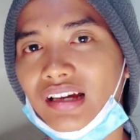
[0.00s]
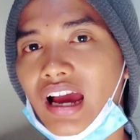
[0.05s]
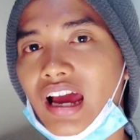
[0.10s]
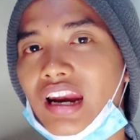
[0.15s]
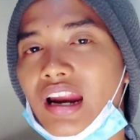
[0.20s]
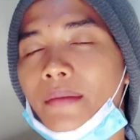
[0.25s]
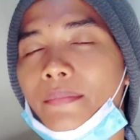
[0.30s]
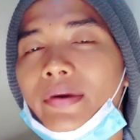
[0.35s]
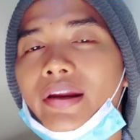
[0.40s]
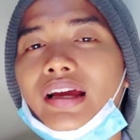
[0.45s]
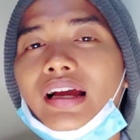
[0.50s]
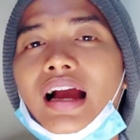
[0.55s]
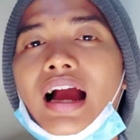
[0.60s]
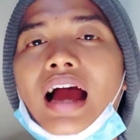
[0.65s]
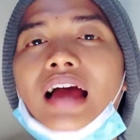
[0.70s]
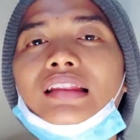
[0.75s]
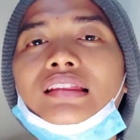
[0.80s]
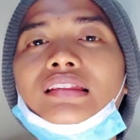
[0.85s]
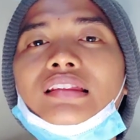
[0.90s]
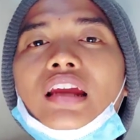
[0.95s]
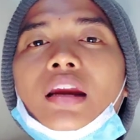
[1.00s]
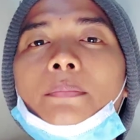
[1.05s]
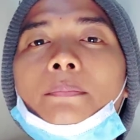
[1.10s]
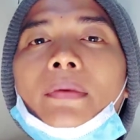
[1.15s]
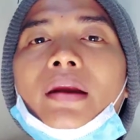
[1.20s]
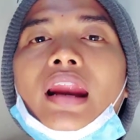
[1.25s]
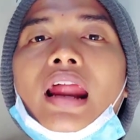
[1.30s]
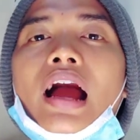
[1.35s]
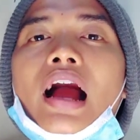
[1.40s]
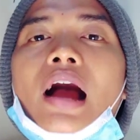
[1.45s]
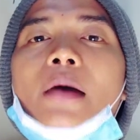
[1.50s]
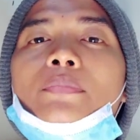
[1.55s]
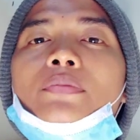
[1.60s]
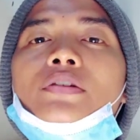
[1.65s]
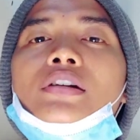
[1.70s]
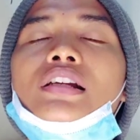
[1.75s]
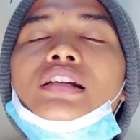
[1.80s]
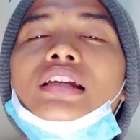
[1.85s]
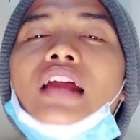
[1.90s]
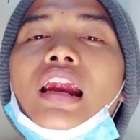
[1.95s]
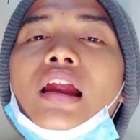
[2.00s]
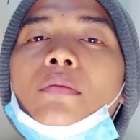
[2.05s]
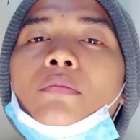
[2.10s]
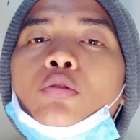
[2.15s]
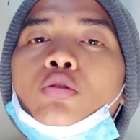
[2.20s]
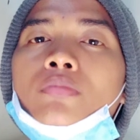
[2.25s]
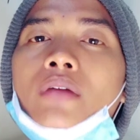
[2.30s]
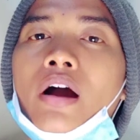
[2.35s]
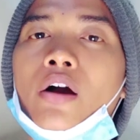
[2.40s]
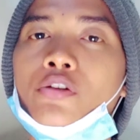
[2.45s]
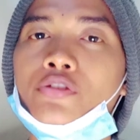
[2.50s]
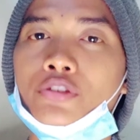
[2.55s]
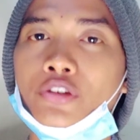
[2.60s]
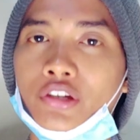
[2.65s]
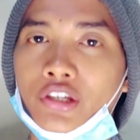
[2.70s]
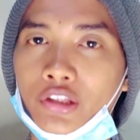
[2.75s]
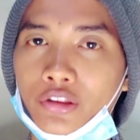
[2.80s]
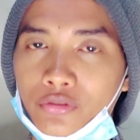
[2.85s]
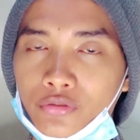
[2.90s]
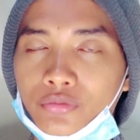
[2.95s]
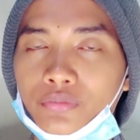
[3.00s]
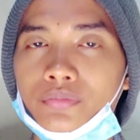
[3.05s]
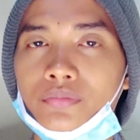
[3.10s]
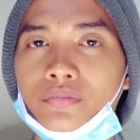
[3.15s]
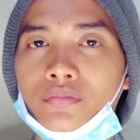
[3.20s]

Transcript: karena mereka terperangkap di dalam rumah kosong itu.